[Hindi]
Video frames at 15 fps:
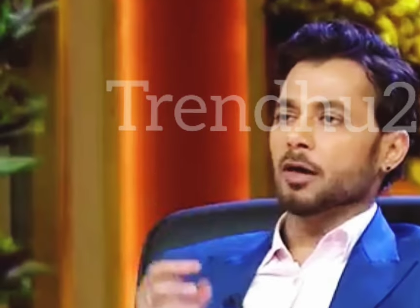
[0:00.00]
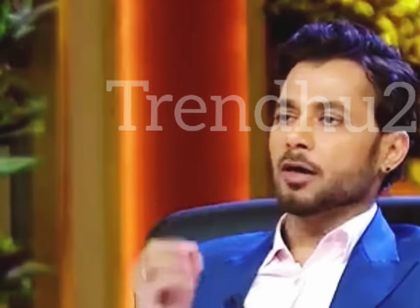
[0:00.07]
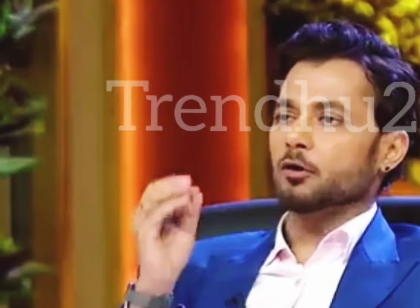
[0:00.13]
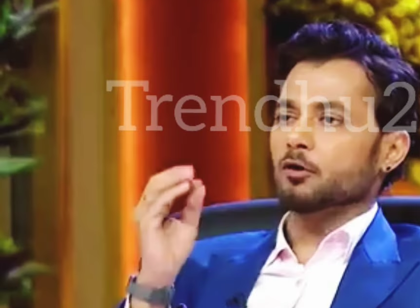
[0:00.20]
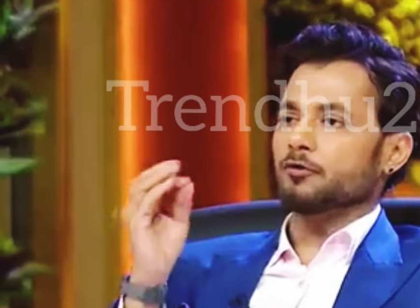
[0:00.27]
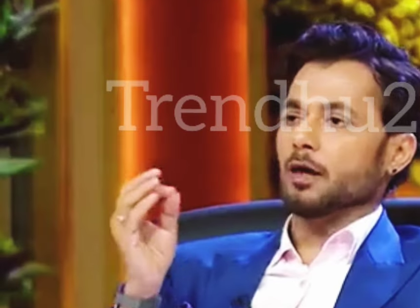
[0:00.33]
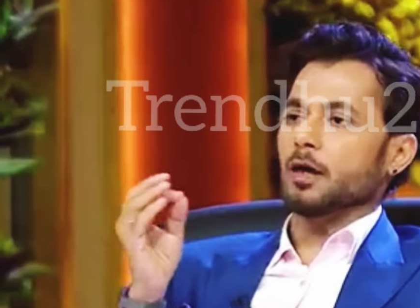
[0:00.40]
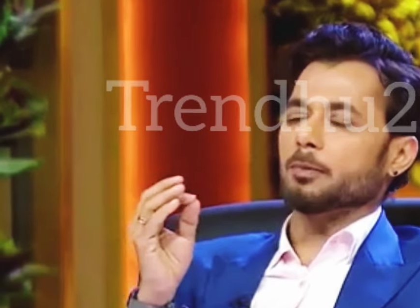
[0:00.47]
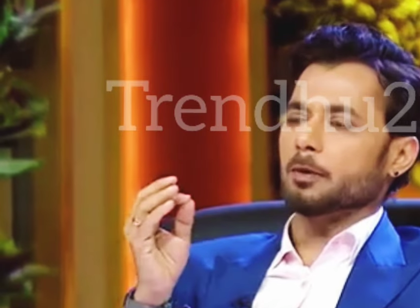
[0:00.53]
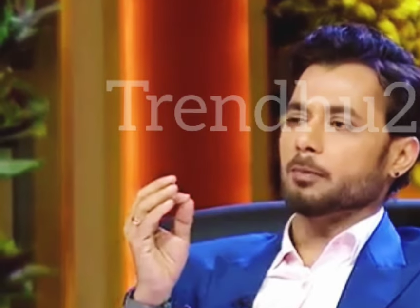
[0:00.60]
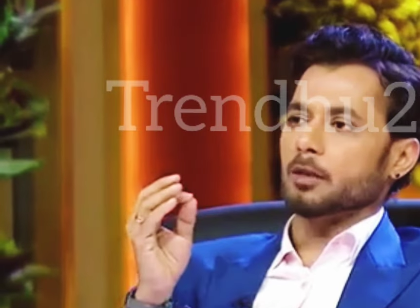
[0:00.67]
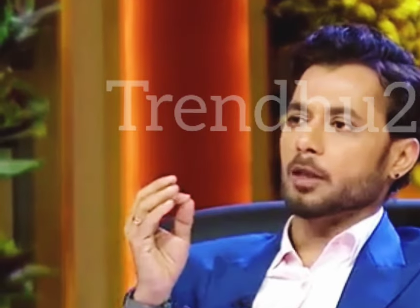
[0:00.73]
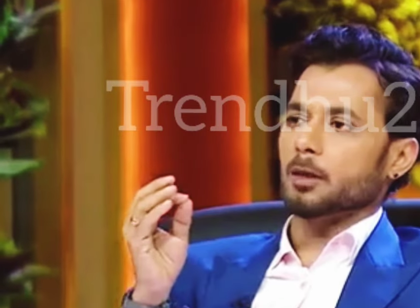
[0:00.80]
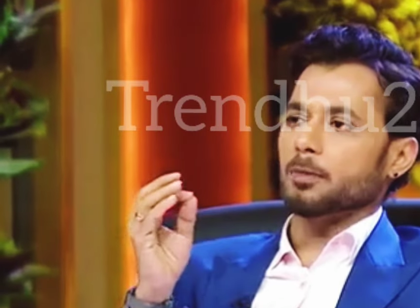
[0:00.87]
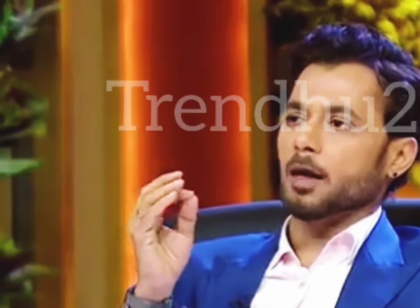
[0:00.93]
माइक्रोफाइबर
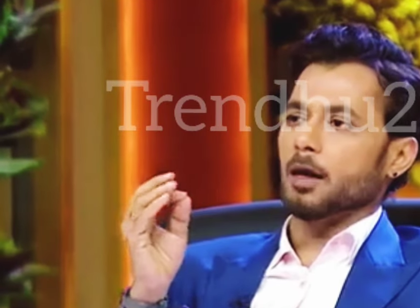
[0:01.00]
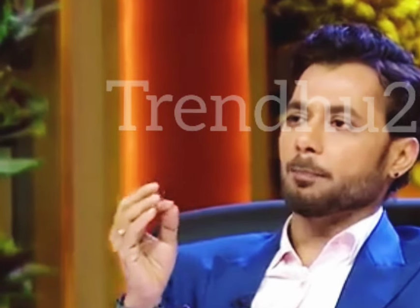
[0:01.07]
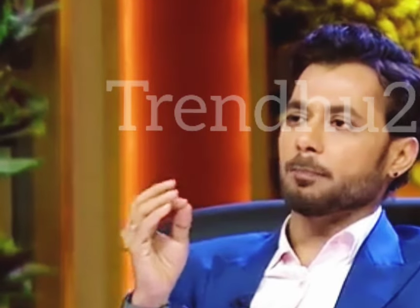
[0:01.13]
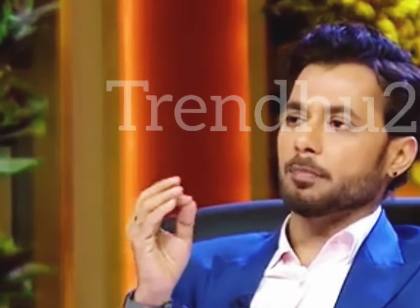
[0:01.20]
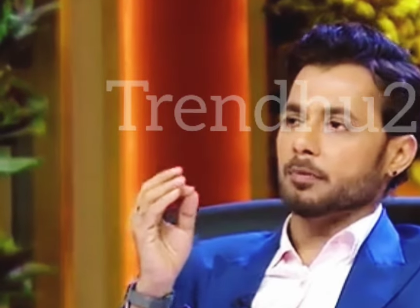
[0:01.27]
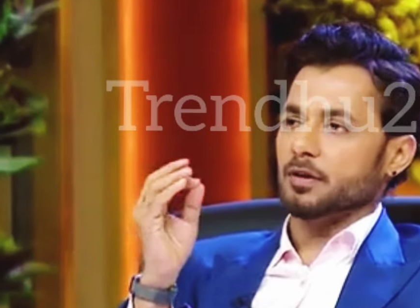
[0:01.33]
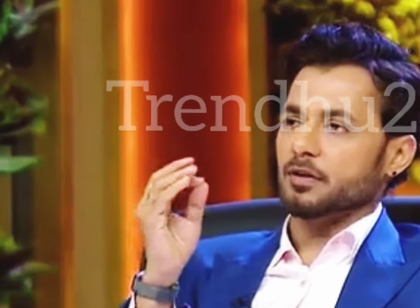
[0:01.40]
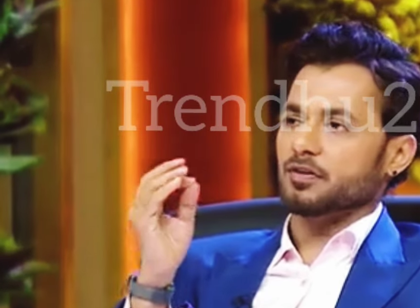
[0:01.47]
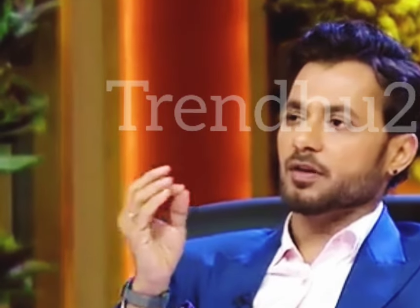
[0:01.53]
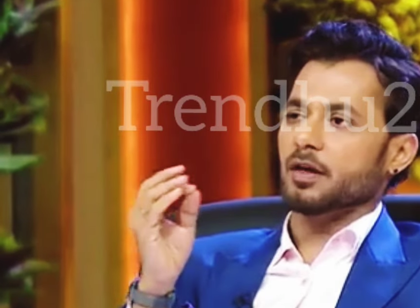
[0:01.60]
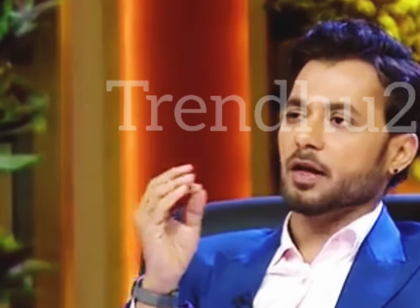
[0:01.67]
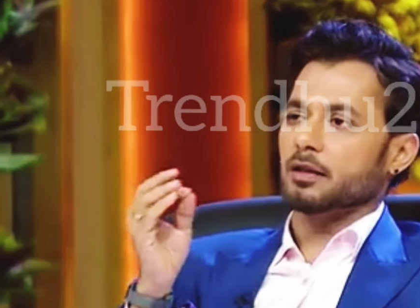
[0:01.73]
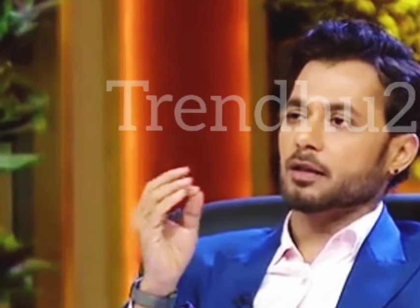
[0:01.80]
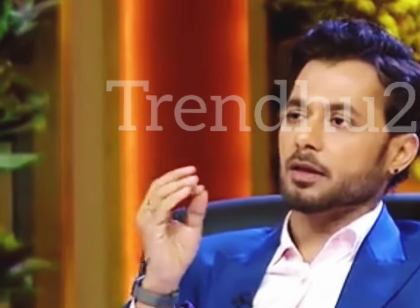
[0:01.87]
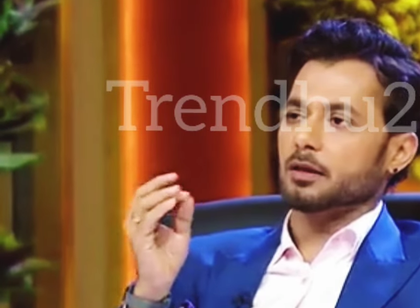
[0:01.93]
मतलब कहाँ किससे
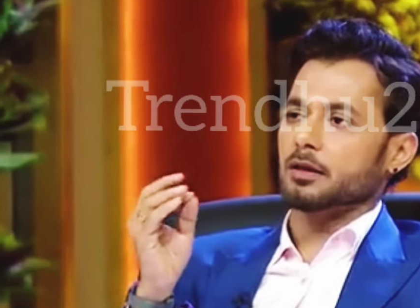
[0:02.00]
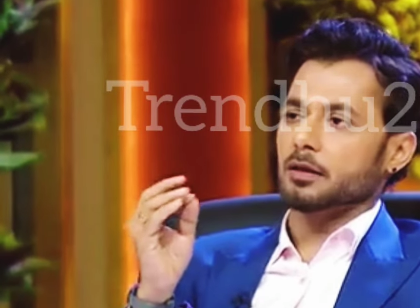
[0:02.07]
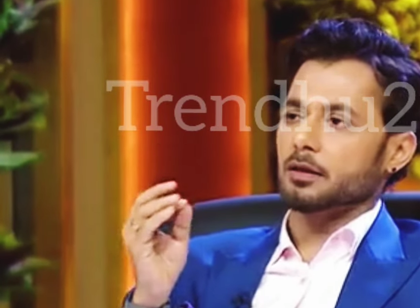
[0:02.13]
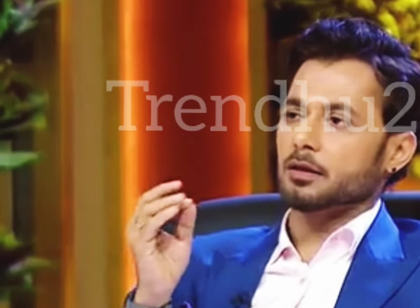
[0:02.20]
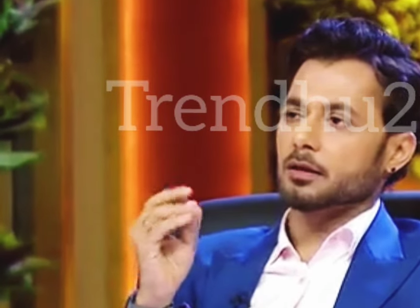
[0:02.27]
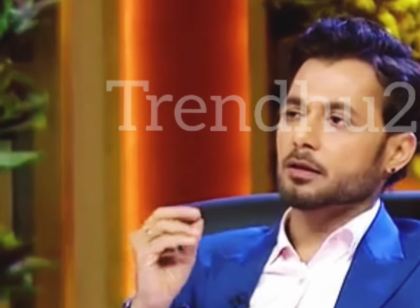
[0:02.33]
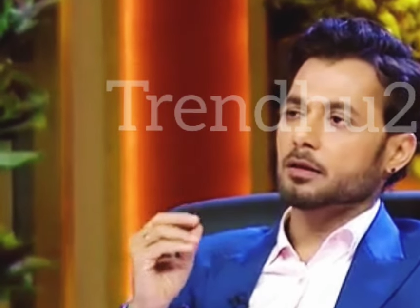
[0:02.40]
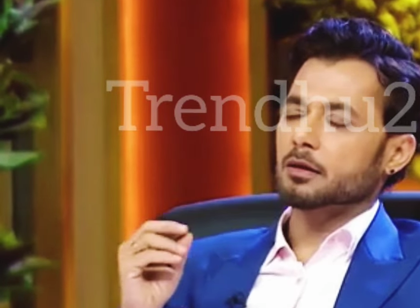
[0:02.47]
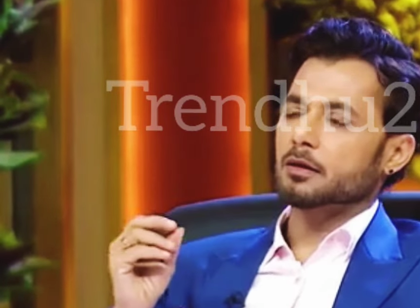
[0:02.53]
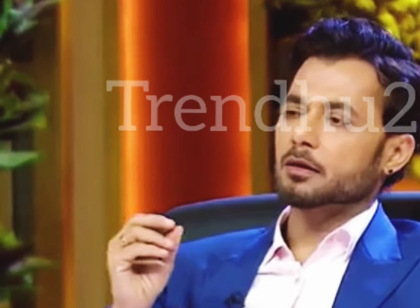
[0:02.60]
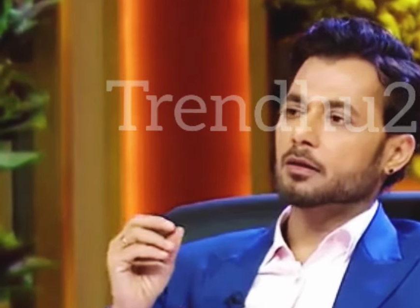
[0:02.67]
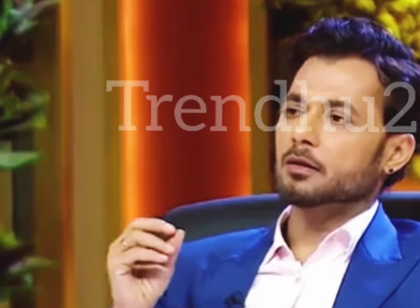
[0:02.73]
आता है एक नाइलॉन